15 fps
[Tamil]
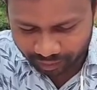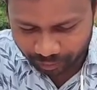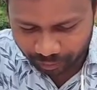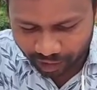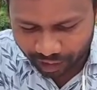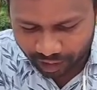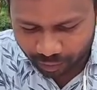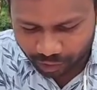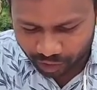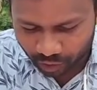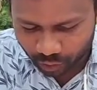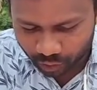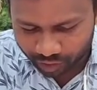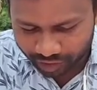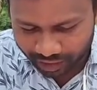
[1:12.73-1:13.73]
மேலும்
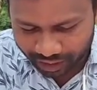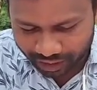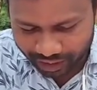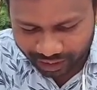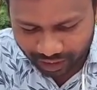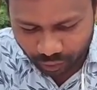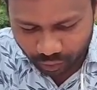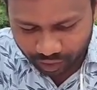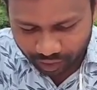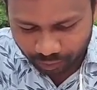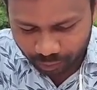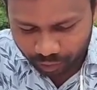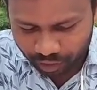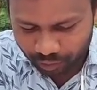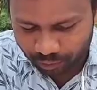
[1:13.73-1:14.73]
சகோதரரே நீங்கள் உங்களை
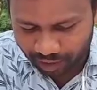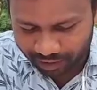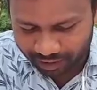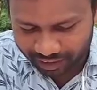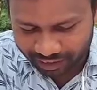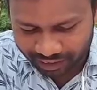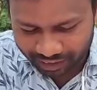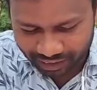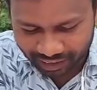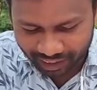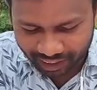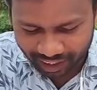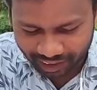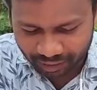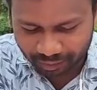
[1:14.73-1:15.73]
புத்திமான்கள் என்று
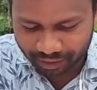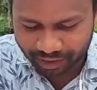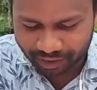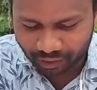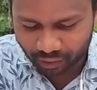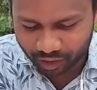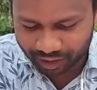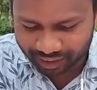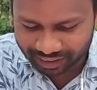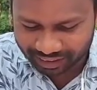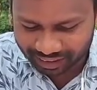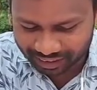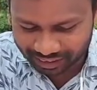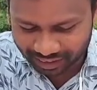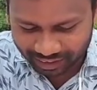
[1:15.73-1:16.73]
எண்ணாதபடிக்கு ஒரு
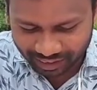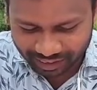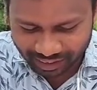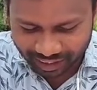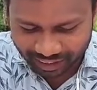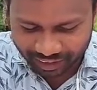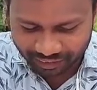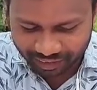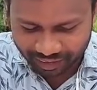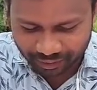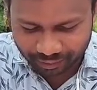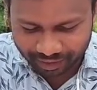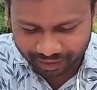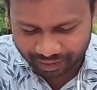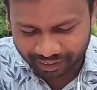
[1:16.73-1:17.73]
ரகசியத்தை நீங்கள் அறிய
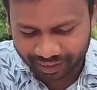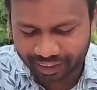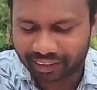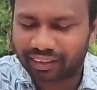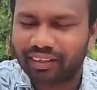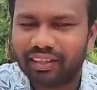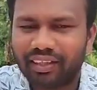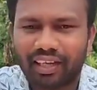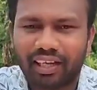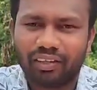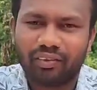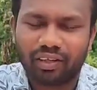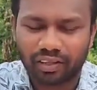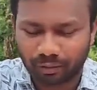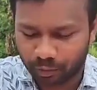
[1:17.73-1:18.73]
வேண்டும் என்றிருக்கிறேன் அது
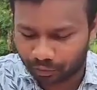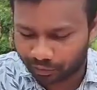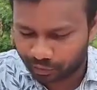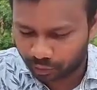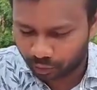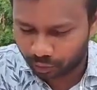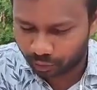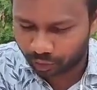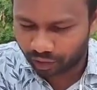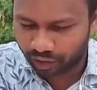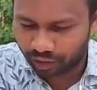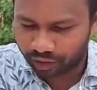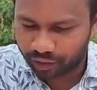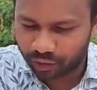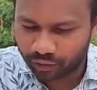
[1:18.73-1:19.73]
வரலாம் வைத்துக்கொள்வோம்
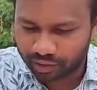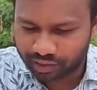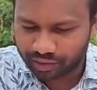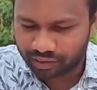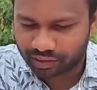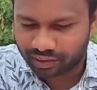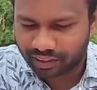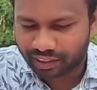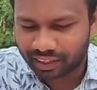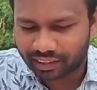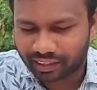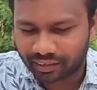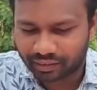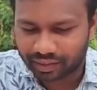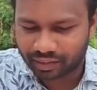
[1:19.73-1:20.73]
இன்னொரு வசனம் அதுக்கு
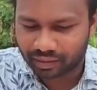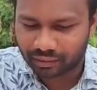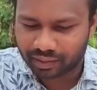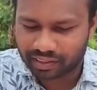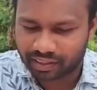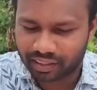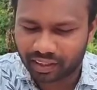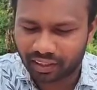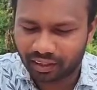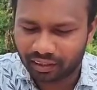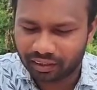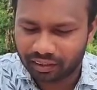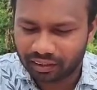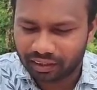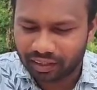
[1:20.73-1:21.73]
ரிலேட்டடாக வாசிக்கலாம்
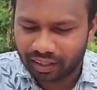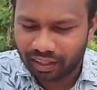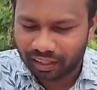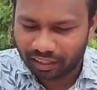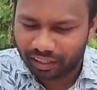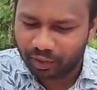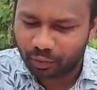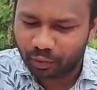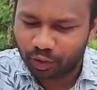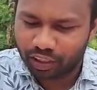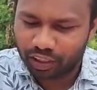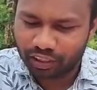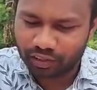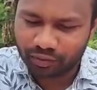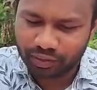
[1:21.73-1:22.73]

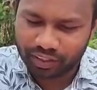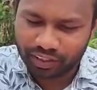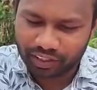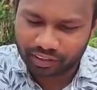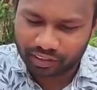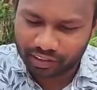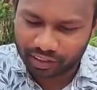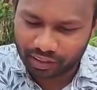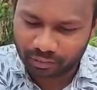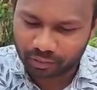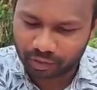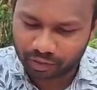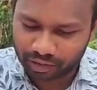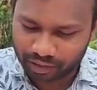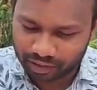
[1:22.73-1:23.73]
நீதிமொழிகள் இருபத்தி ஏழாவது அதிகாரம்
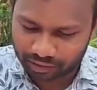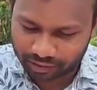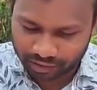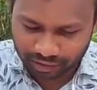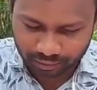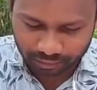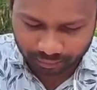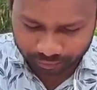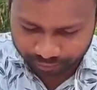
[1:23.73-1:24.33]
இருபத்தி ரெண்டாவது வசனம்